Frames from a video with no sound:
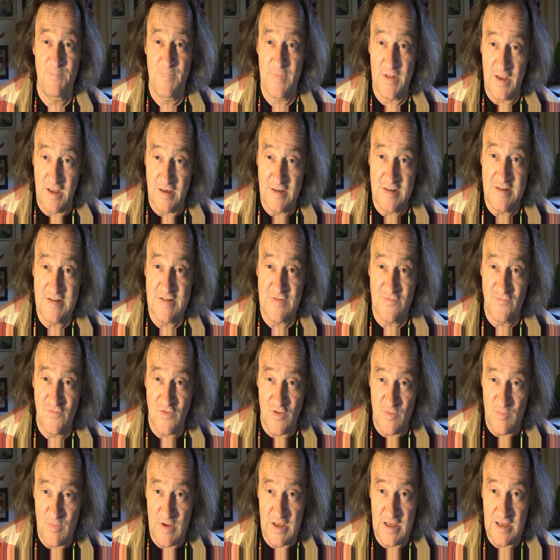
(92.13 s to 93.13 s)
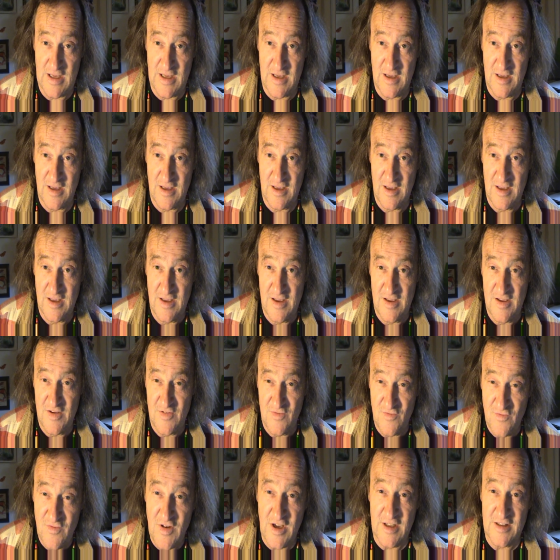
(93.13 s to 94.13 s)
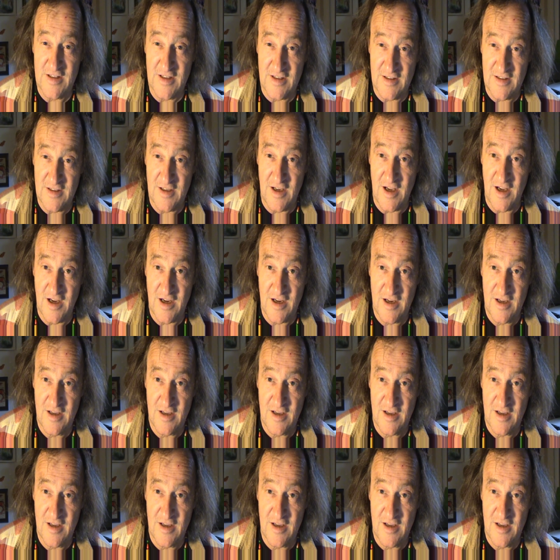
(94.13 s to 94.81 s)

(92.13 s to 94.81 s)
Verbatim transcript: dann ist für mich Vatertag.